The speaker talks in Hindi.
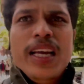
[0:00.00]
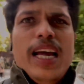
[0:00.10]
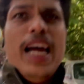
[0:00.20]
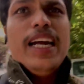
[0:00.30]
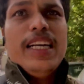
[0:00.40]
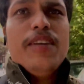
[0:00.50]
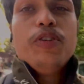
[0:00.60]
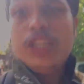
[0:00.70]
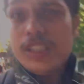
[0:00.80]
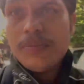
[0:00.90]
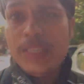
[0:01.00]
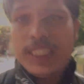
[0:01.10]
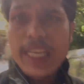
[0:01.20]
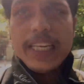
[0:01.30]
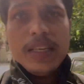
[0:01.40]
एंड वुलन्स मिल
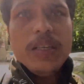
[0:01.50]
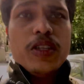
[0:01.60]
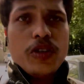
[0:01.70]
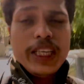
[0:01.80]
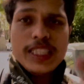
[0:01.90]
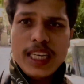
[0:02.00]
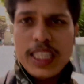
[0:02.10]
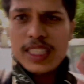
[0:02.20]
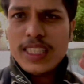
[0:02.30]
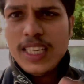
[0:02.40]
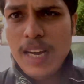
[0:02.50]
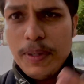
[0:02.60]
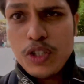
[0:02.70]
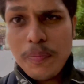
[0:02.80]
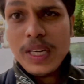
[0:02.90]
जाएंगे तो ये सारी चीज़ें यहाँ पे
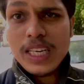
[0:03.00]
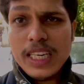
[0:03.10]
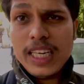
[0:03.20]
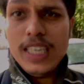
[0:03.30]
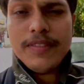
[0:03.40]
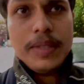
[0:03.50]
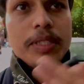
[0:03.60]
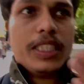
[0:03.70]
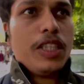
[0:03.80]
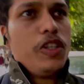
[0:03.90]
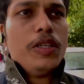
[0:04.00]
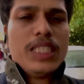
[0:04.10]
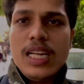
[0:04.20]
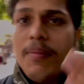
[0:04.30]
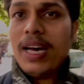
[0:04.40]
शॉपिंग करने के लिए फेमस है तो ये
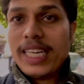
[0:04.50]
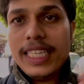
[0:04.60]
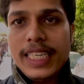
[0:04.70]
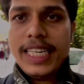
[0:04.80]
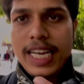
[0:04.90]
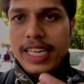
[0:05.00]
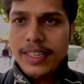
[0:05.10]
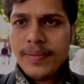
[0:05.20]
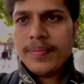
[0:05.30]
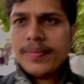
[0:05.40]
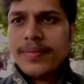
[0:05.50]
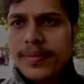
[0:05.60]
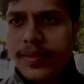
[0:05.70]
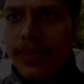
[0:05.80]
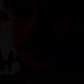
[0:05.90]
सारा मार्केट एरिया है
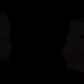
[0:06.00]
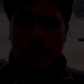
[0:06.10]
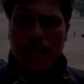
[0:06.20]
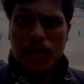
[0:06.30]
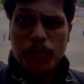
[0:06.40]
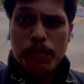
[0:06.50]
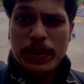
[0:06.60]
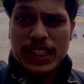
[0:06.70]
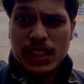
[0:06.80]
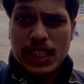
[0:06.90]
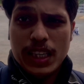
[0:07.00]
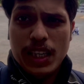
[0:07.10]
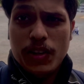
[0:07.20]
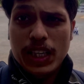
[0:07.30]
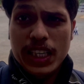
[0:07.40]
आप मेरे पीछे देख
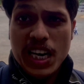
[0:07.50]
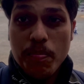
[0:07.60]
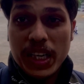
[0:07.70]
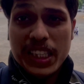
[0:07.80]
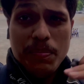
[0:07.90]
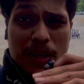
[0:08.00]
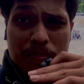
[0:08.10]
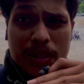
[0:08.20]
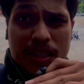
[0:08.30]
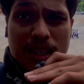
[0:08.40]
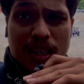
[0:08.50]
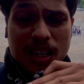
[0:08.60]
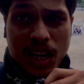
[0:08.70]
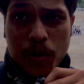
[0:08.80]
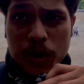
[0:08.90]
रहे हो ना यह मल्टीपर्पज़
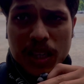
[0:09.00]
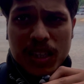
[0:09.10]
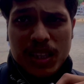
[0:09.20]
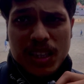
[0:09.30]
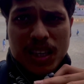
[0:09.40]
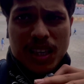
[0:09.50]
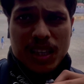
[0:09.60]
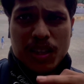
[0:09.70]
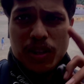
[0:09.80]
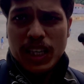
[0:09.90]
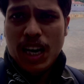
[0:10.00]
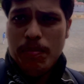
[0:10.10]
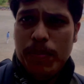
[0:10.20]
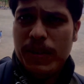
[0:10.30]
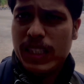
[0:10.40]
ग्राउंड क्योंकि यहाँ
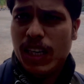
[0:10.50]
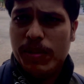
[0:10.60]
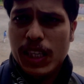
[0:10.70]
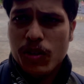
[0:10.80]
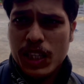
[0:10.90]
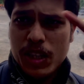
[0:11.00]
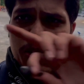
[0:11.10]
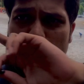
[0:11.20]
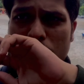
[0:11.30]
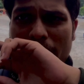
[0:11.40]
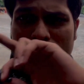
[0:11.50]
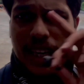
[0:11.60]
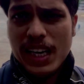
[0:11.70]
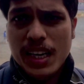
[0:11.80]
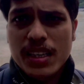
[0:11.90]
पे पीछे आप देखोगे तो
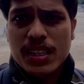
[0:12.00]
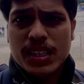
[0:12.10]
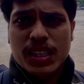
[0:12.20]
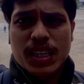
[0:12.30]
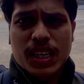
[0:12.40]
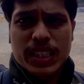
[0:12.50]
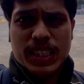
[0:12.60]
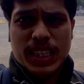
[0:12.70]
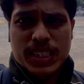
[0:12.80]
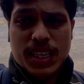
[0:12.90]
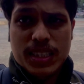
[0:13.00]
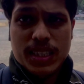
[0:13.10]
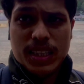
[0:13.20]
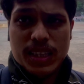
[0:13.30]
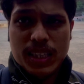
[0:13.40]
पार्किंग है इसी के साथ
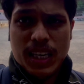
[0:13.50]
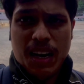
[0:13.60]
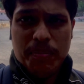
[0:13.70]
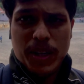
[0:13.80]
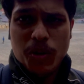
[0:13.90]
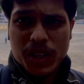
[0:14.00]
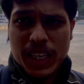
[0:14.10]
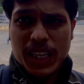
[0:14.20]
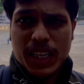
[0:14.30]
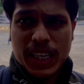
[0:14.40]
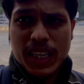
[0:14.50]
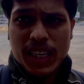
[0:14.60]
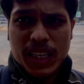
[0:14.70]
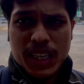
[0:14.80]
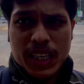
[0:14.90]
साथ यहाँ पे लोग खेल रहे
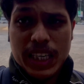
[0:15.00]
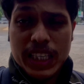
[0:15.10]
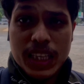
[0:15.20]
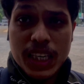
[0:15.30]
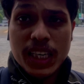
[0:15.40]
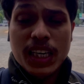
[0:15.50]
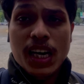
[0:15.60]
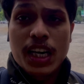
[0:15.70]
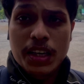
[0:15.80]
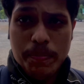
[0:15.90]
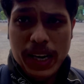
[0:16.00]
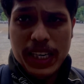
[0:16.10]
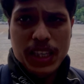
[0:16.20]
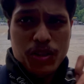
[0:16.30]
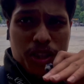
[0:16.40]
हैं इधर ही हेलीपैड
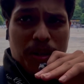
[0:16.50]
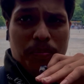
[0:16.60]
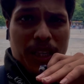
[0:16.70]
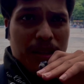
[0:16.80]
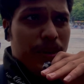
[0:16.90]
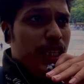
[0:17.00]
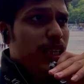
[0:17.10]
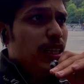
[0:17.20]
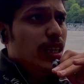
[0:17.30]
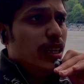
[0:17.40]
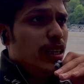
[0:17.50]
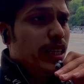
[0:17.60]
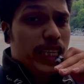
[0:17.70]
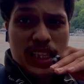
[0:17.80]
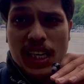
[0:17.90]
है तो जब बड़े बड़े
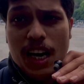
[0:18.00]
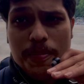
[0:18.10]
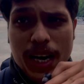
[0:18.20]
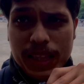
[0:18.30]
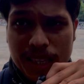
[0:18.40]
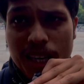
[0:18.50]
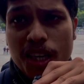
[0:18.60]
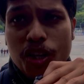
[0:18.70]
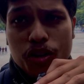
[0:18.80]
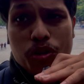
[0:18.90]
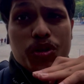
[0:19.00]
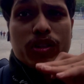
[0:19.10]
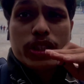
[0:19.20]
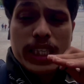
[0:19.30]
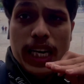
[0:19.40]
नेता यहाँ पे आते हैं तो
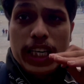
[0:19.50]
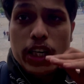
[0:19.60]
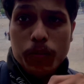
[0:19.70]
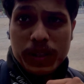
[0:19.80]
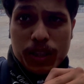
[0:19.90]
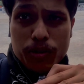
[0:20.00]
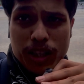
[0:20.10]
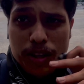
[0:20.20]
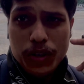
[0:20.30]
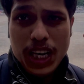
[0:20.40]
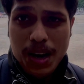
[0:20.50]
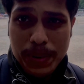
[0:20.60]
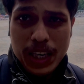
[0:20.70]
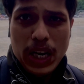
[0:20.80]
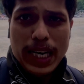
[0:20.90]
उनको जो हेलीकॉप्टर्स होते हैं वो यहाँ
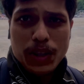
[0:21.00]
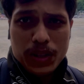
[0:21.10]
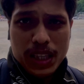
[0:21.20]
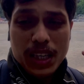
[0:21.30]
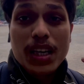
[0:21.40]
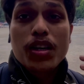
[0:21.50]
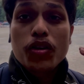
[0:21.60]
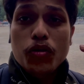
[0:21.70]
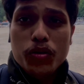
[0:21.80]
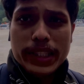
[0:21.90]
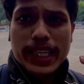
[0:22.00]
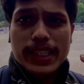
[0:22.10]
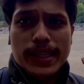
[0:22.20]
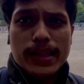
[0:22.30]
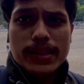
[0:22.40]
पे ही लैंड होते हैं उसी के
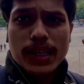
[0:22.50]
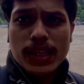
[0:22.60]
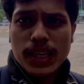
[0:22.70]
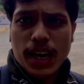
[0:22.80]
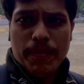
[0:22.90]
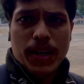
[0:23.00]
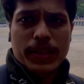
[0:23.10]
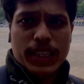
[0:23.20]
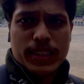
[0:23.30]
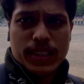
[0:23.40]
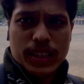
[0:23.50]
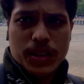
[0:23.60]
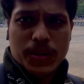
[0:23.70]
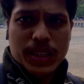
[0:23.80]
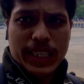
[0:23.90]
साथ साथ यहाँ पे आप देख सकते
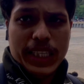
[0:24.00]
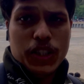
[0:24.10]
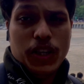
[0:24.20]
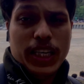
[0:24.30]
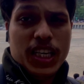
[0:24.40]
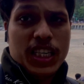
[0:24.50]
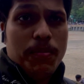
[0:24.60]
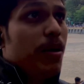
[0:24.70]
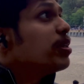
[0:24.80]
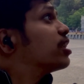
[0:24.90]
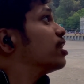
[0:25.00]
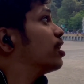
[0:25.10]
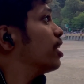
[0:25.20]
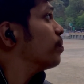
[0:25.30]
हो ये जो है ये जामा मस्जिद